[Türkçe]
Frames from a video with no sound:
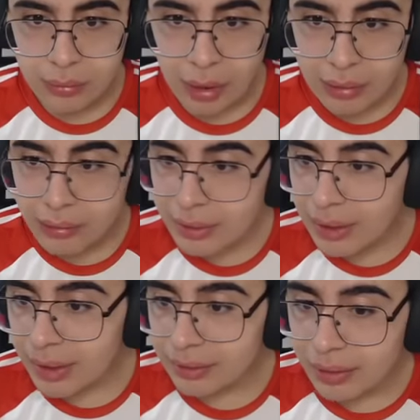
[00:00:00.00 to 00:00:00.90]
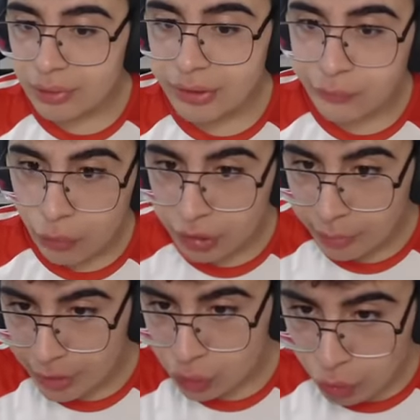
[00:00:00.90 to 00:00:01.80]
Atla lan atla. Fall
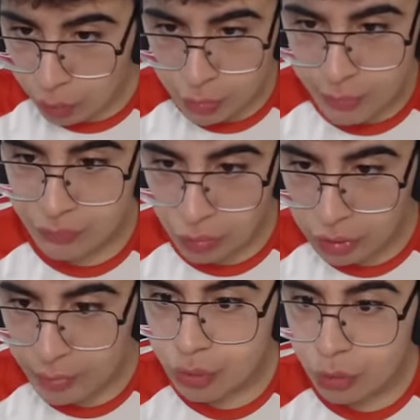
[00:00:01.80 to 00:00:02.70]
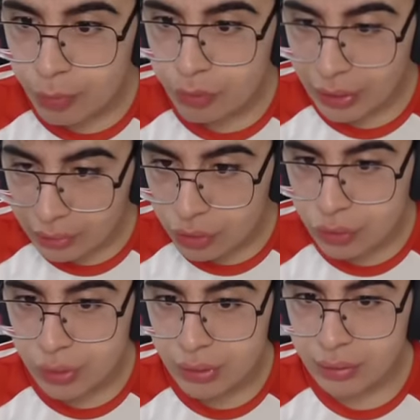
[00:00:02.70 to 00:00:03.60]
damage ölmüyoruz biz. Fall damage yok boyunda. Atla
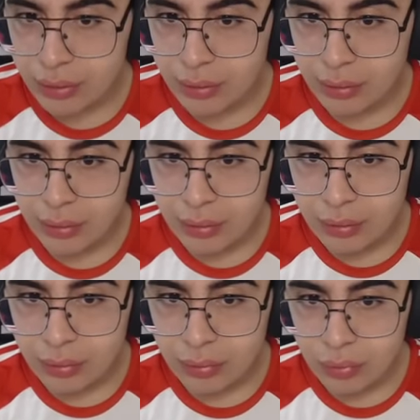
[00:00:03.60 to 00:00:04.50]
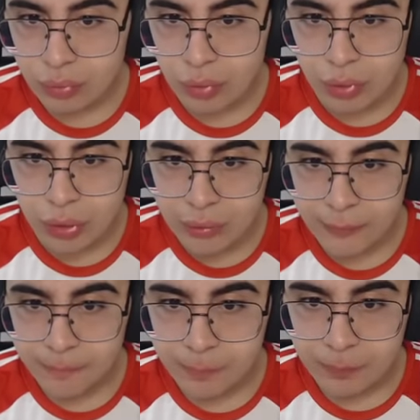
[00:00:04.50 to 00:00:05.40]
şuradan. O ne oluyor lan?
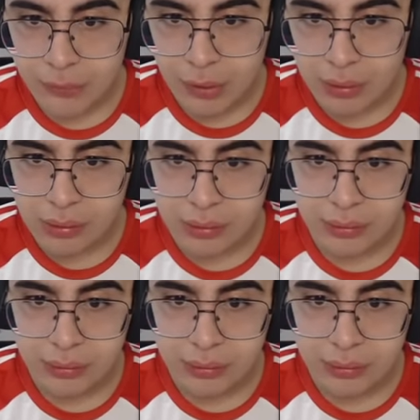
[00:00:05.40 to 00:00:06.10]
Atla.